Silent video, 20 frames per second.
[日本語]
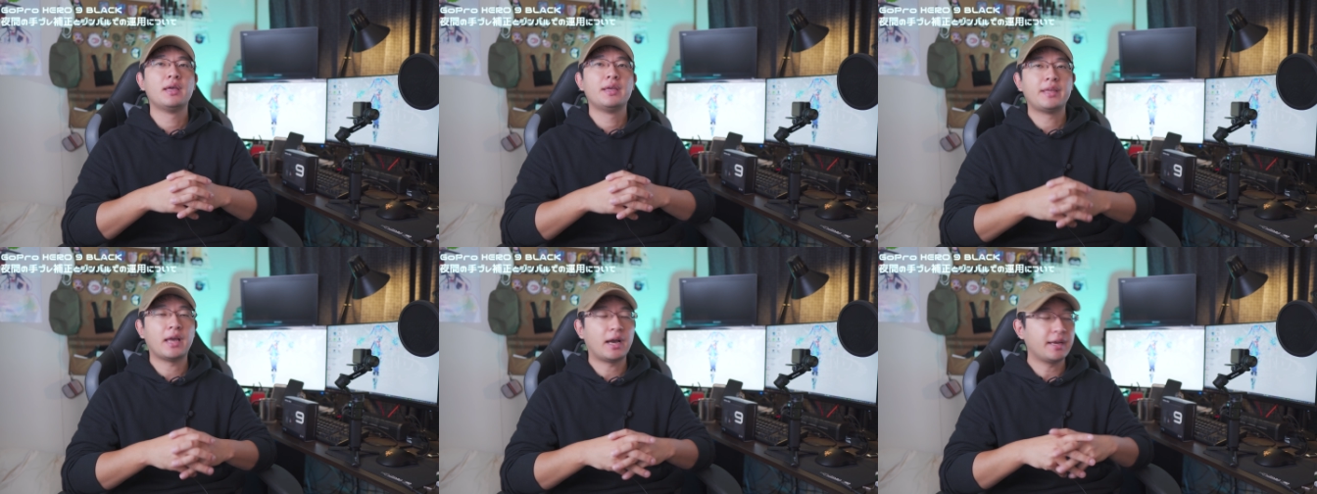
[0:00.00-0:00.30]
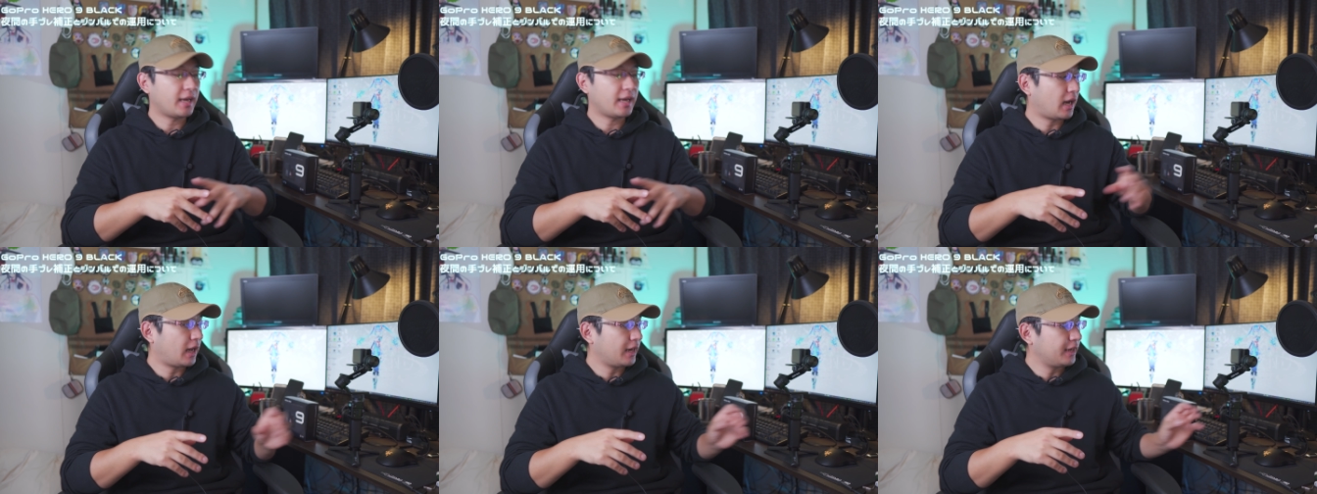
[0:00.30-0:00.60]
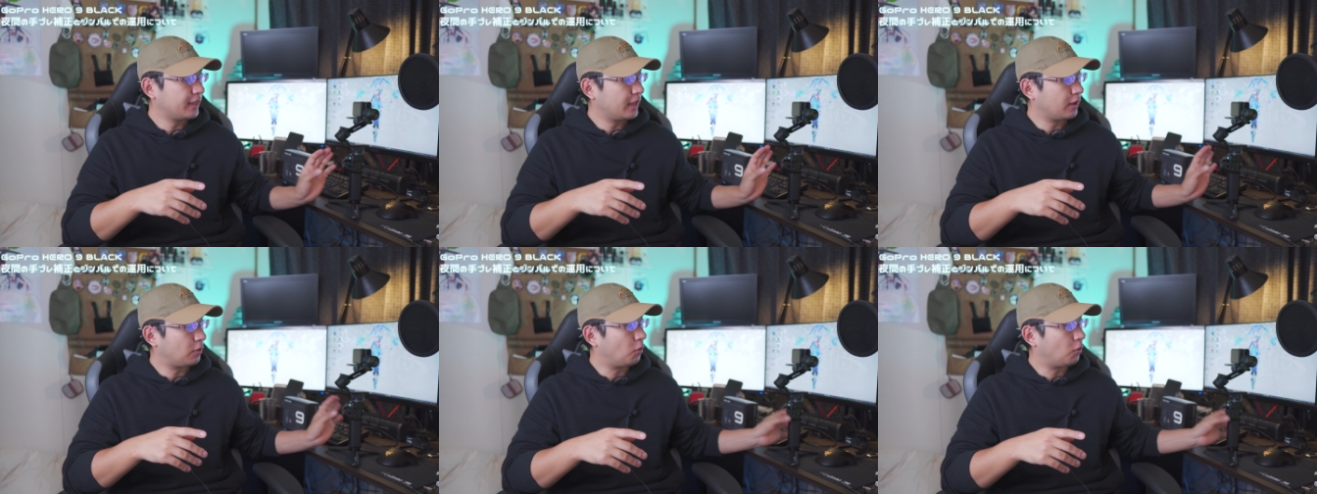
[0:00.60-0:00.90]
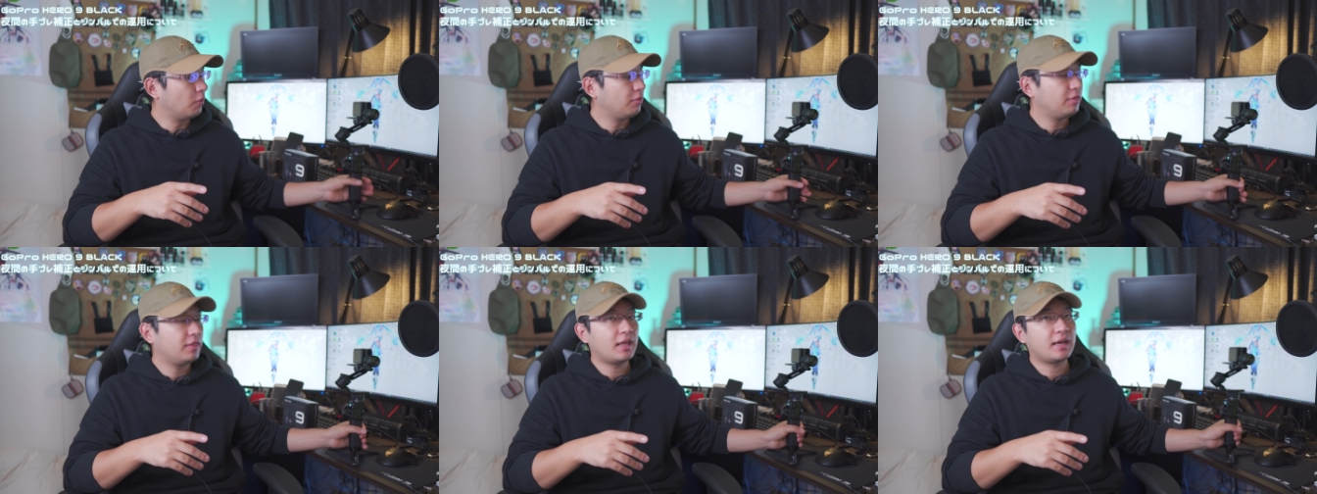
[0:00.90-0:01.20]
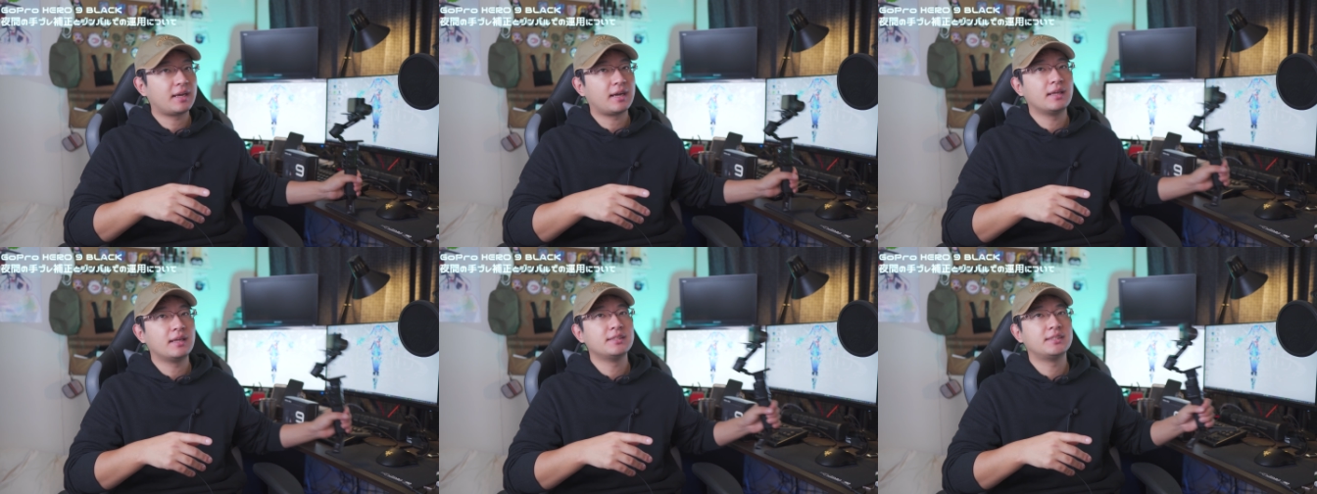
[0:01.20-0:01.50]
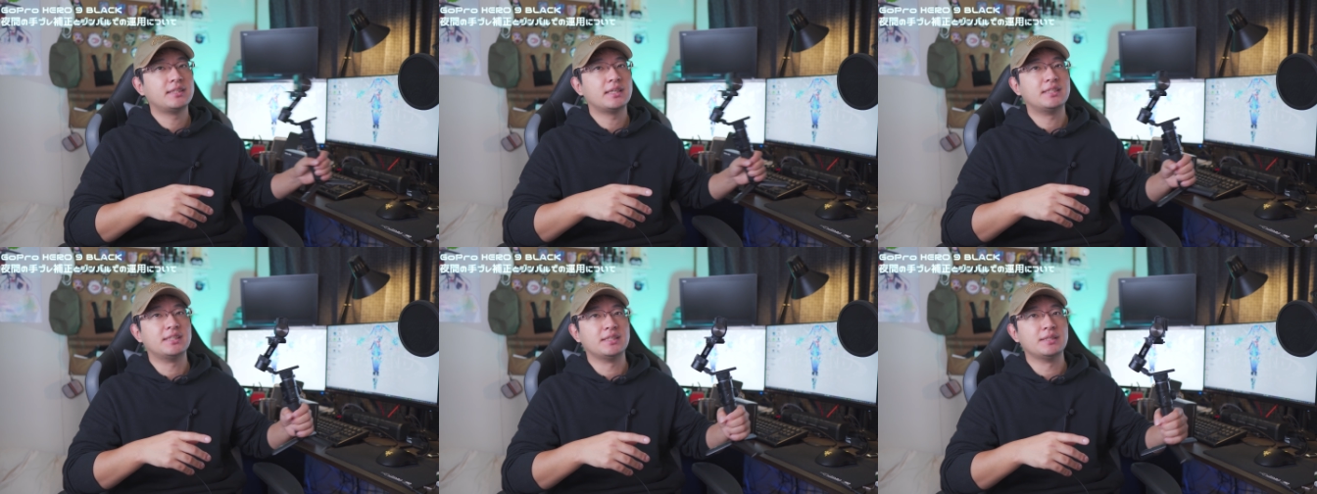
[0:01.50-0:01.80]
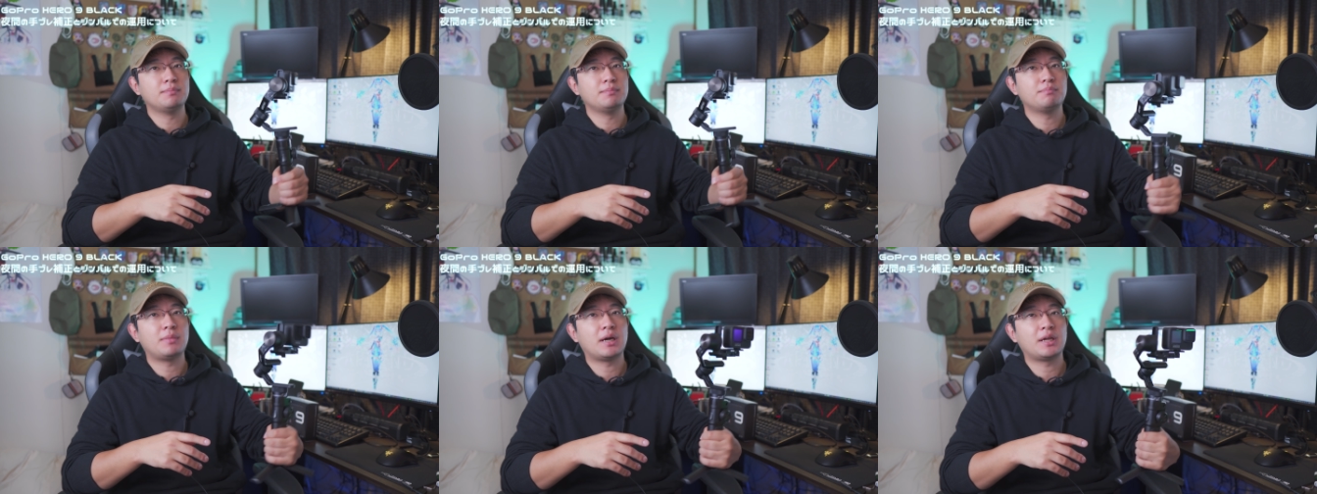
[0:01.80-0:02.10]
いや、やはりね、こんな感じで
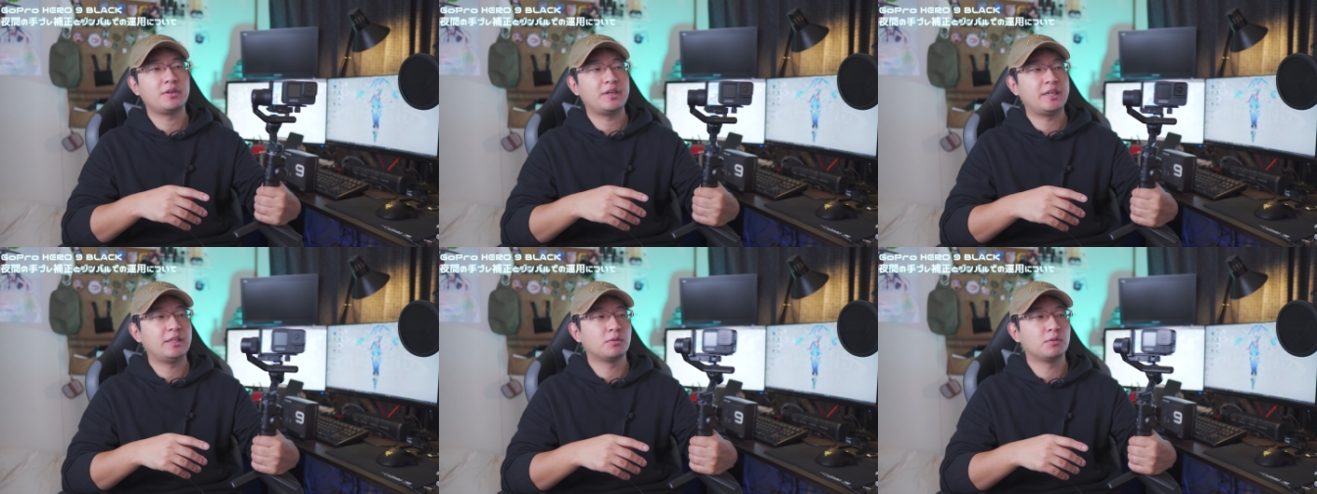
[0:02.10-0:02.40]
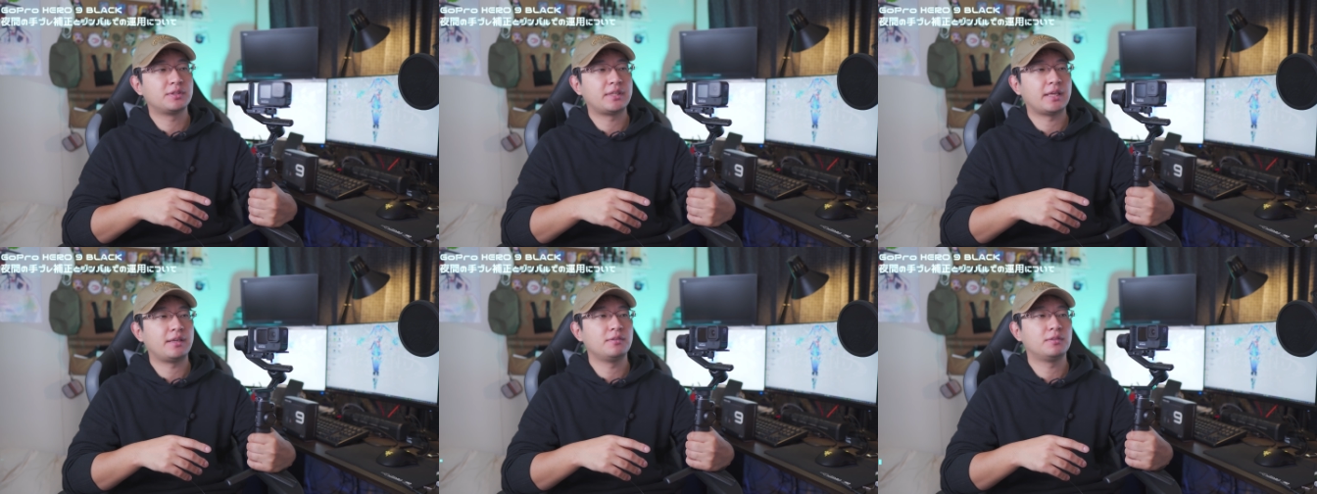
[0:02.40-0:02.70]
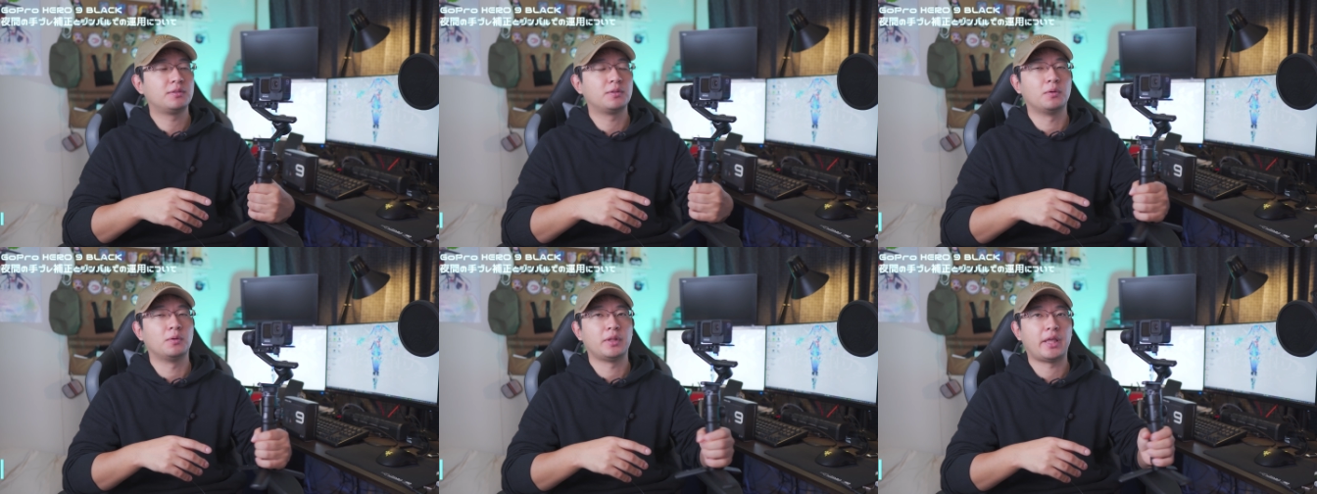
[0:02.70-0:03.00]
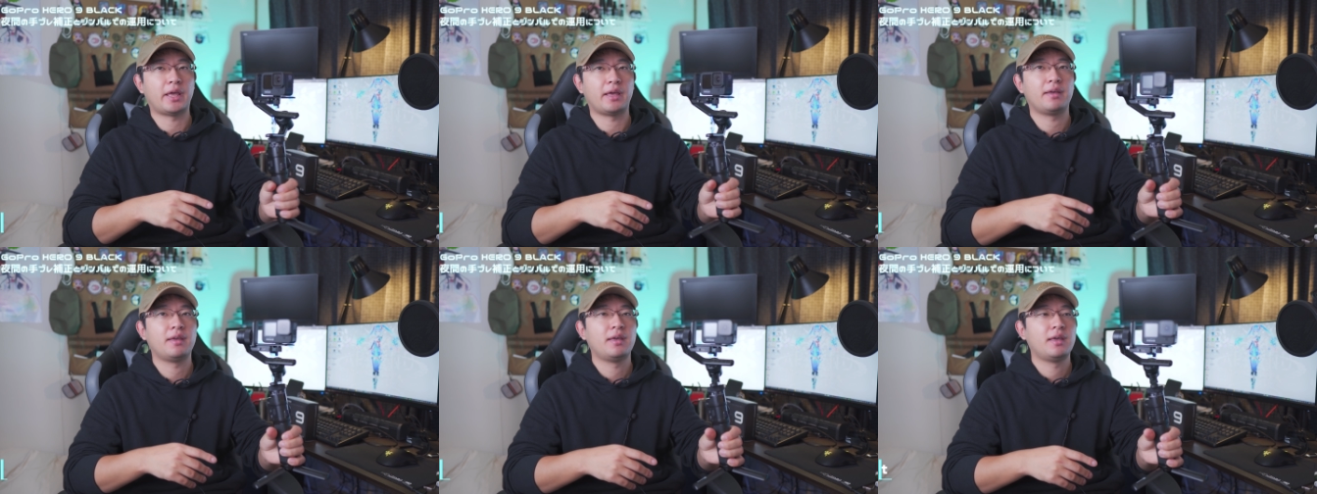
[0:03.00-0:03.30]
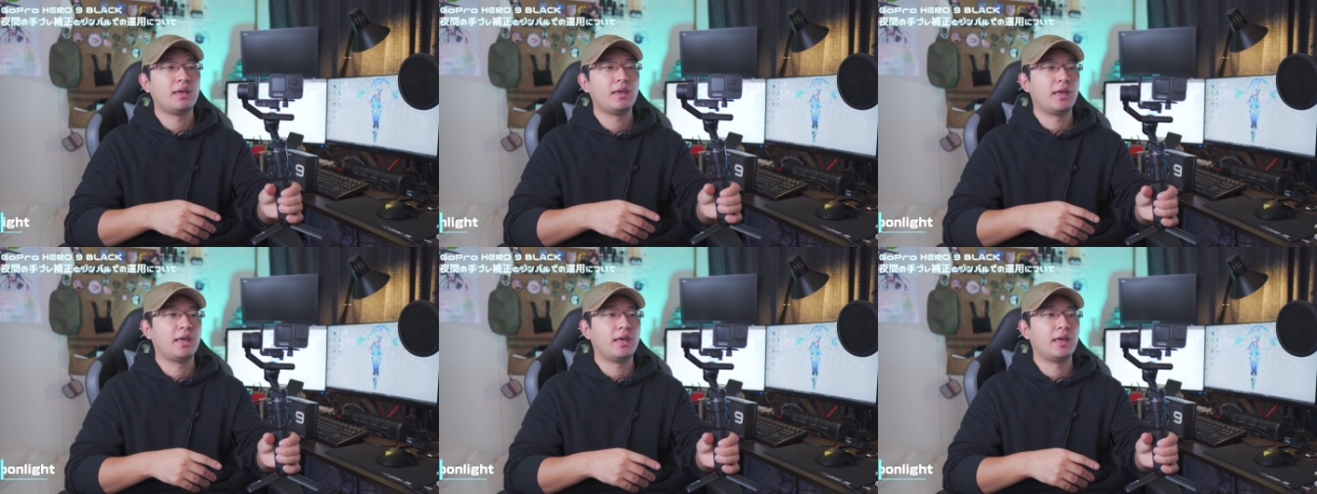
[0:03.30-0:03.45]
ジンバルに乗せるとね、